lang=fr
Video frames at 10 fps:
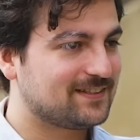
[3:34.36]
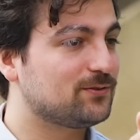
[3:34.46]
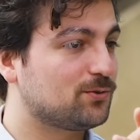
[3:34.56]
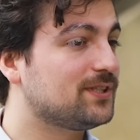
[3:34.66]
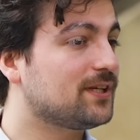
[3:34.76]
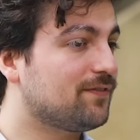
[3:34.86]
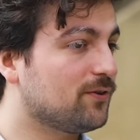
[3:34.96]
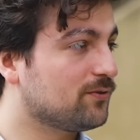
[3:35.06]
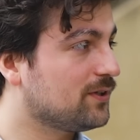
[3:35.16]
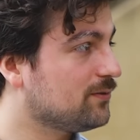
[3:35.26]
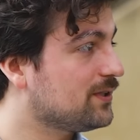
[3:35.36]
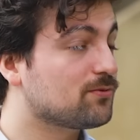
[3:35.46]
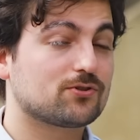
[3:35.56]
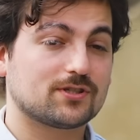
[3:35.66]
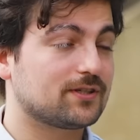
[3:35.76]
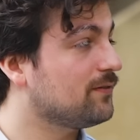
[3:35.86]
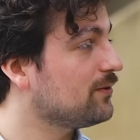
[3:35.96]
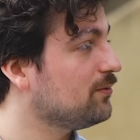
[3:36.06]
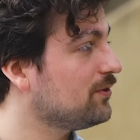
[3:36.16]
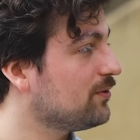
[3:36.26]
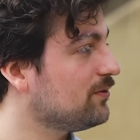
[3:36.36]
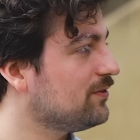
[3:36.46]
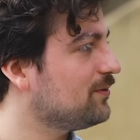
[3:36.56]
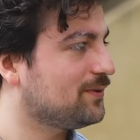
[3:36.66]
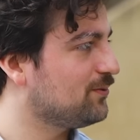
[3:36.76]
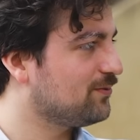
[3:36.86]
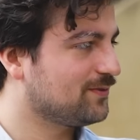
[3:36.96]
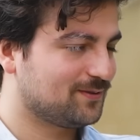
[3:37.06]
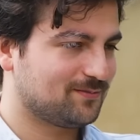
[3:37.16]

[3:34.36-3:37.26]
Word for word: Et sous-titres à faire en anglais aussi parce que je disais que tu avais une communauté anglophone. Pas du tout,